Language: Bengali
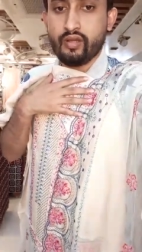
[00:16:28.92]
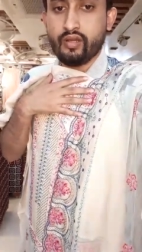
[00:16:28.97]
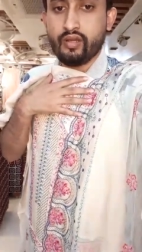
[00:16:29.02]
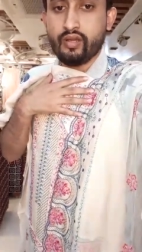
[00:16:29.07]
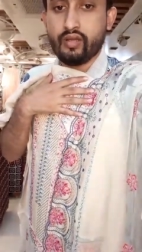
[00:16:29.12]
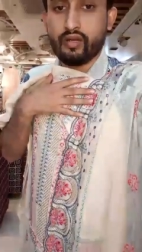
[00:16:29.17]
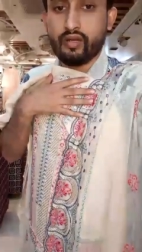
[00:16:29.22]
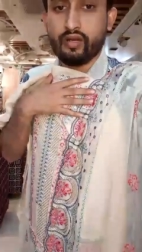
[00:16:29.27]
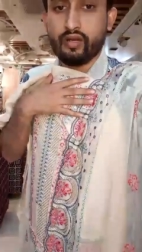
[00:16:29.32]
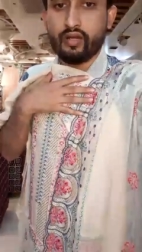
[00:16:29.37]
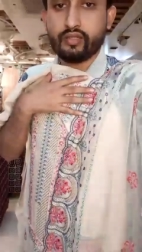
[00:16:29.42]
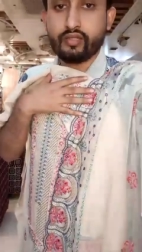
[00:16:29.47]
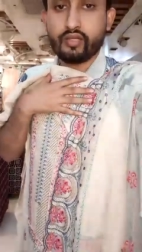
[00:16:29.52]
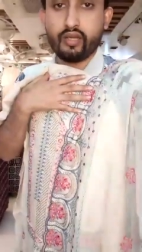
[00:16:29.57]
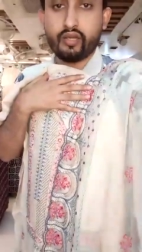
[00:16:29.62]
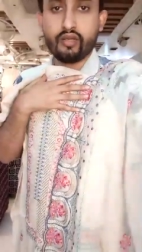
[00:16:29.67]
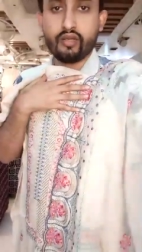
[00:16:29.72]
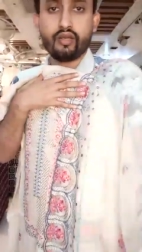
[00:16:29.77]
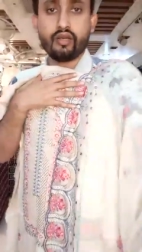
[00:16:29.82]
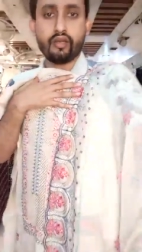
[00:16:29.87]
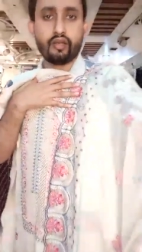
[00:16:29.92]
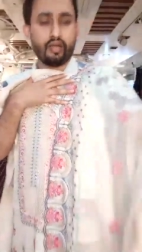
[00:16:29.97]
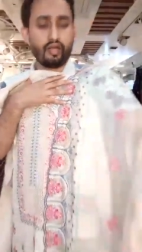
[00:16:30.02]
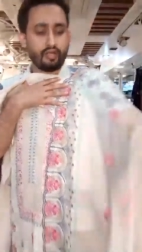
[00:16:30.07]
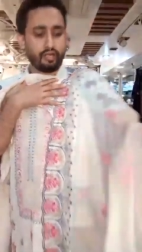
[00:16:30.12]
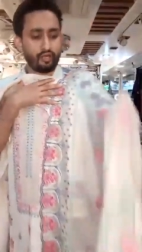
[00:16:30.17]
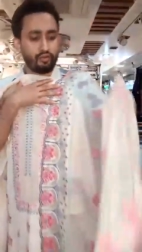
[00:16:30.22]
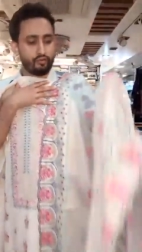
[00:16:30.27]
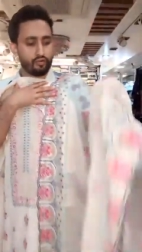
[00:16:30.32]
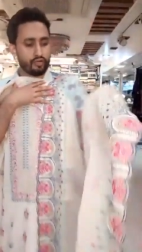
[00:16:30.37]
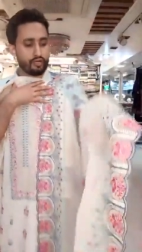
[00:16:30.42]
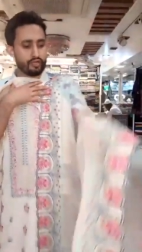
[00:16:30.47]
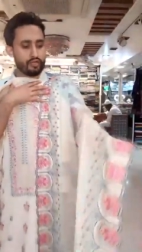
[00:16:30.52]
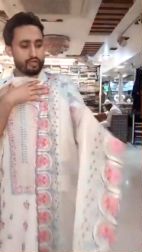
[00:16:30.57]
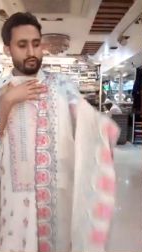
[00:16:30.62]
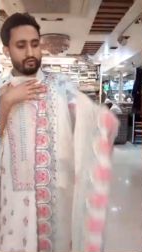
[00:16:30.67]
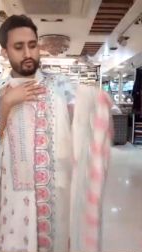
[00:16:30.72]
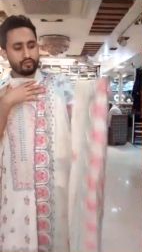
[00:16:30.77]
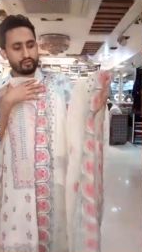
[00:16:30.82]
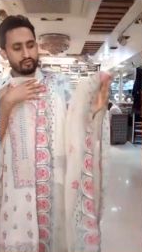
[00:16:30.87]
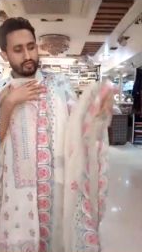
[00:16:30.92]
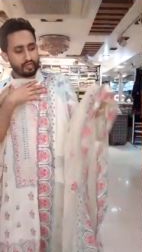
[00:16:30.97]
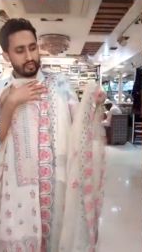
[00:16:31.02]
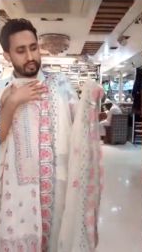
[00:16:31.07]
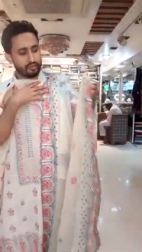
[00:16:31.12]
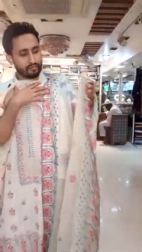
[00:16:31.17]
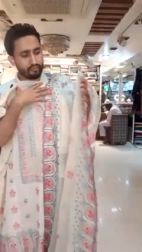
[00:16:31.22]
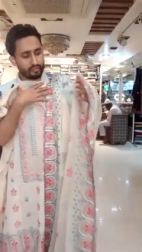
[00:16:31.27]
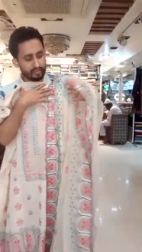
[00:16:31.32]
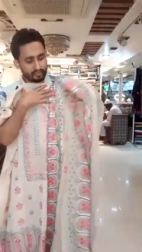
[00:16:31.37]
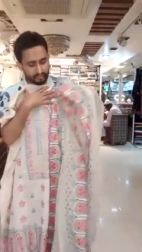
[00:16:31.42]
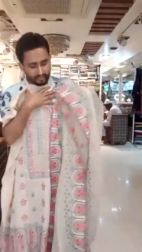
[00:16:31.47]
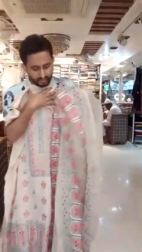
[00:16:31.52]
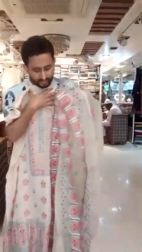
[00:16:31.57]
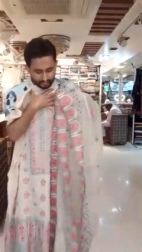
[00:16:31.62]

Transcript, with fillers: আচ্ছা আনাহুরের এটা হলো ডিজাইন নাম্বার থার্টিন